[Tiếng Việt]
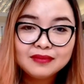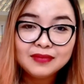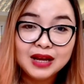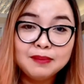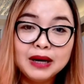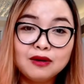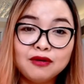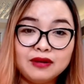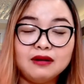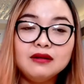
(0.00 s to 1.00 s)
thì mình còn
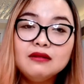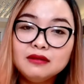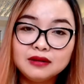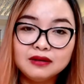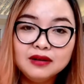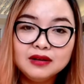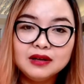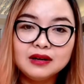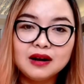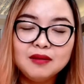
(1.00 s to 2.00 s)
nhận lương nữa
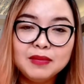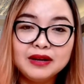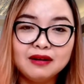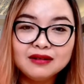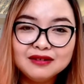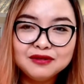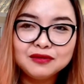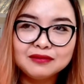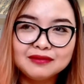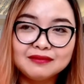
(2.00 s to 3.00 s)
đó mình nhận lương